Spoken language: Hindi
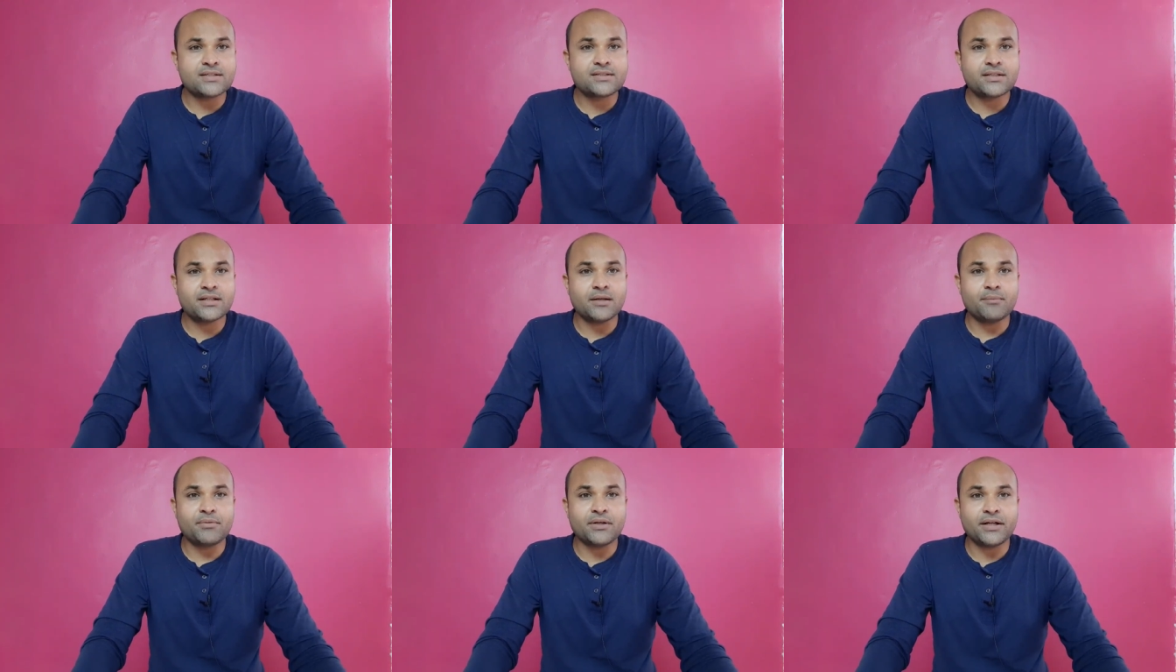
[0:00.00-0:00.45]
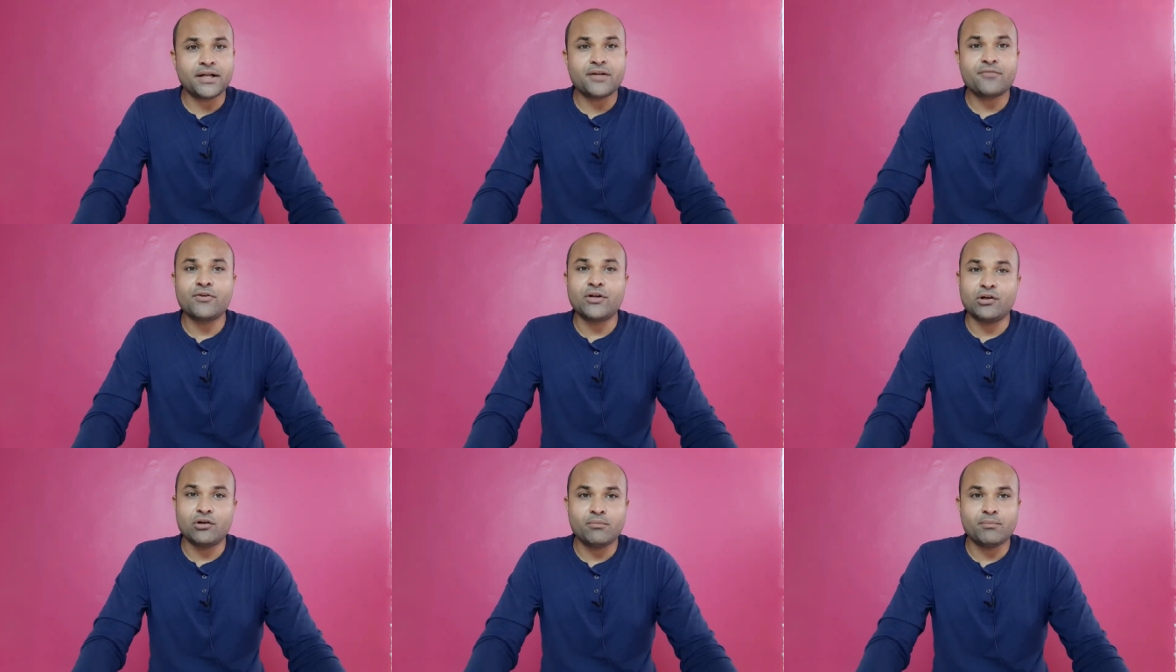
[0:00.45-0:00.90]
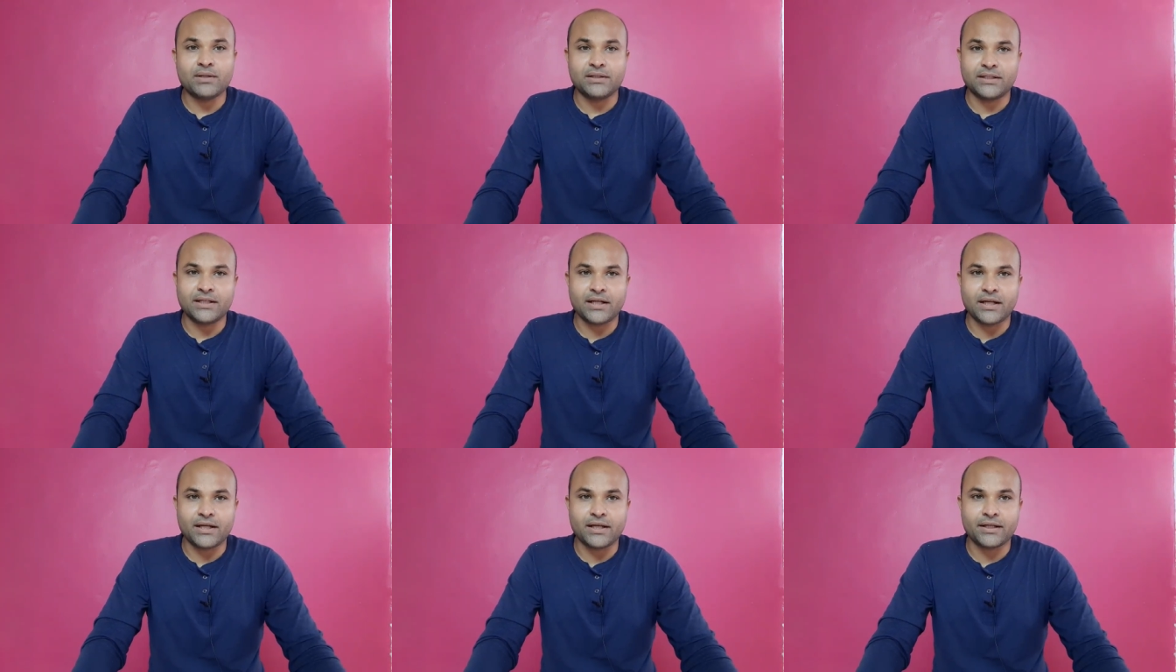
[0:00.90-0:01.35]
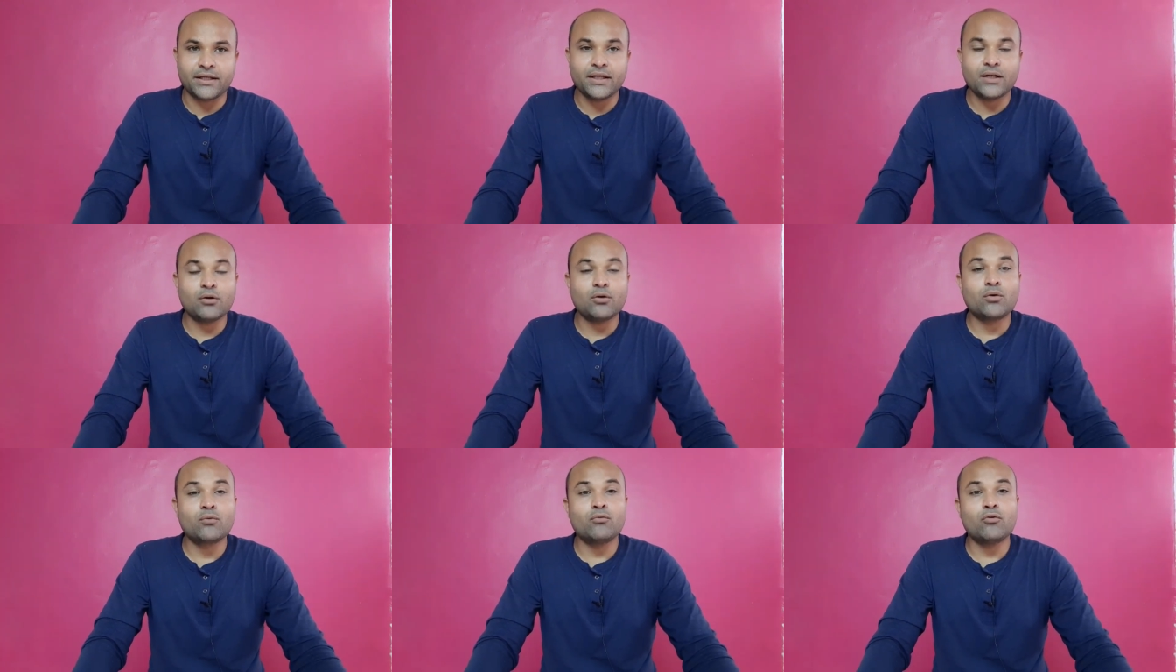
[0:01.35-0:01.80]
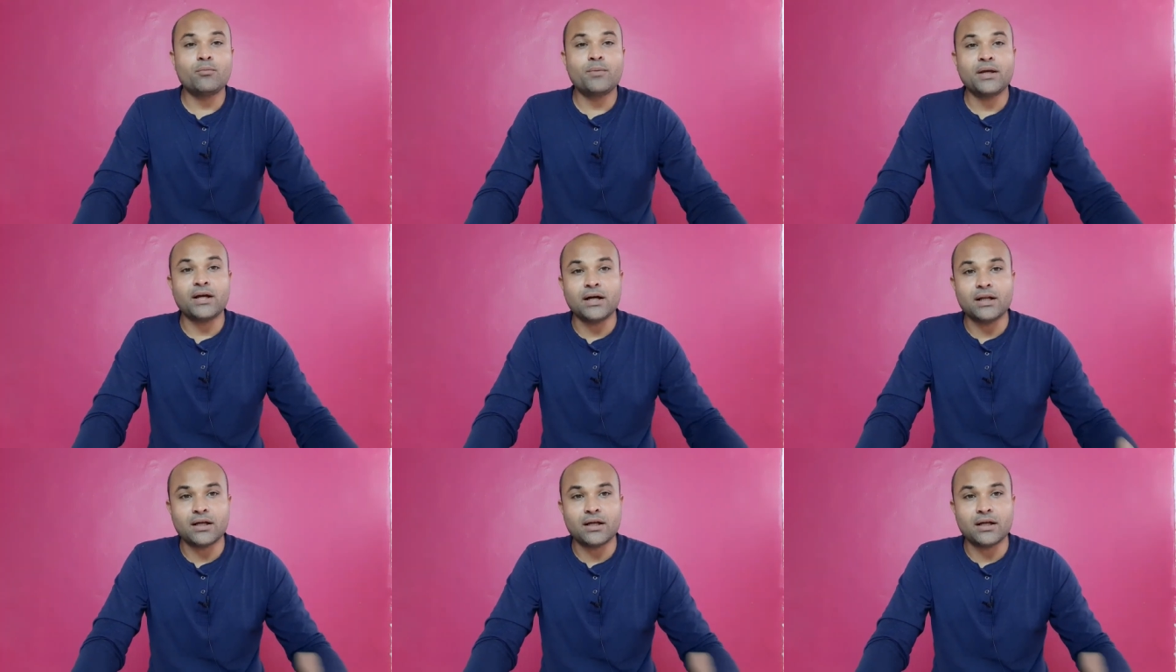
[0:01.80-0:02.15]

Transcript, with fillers: ऐसी अपडेटेड वीडियो मिलते रहेगी मिलेगी और वो भी